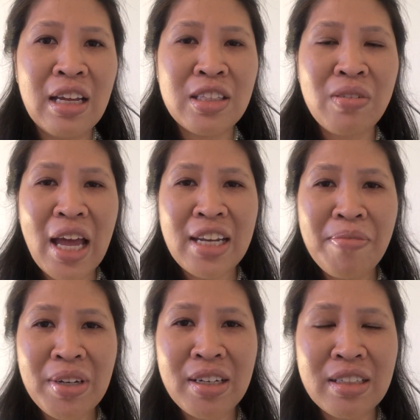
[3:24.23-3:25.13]
ต้องการ
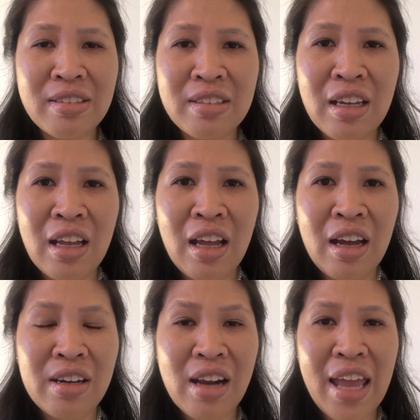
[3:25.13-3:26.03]
ทำเงิน
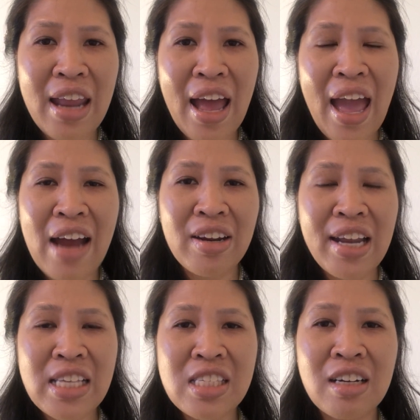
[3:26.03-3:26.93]
รายได้หาราย
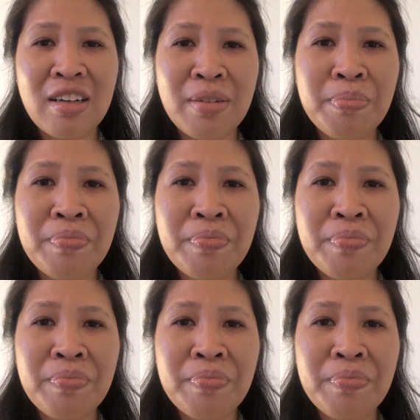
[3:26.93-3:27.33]
ได้เสริม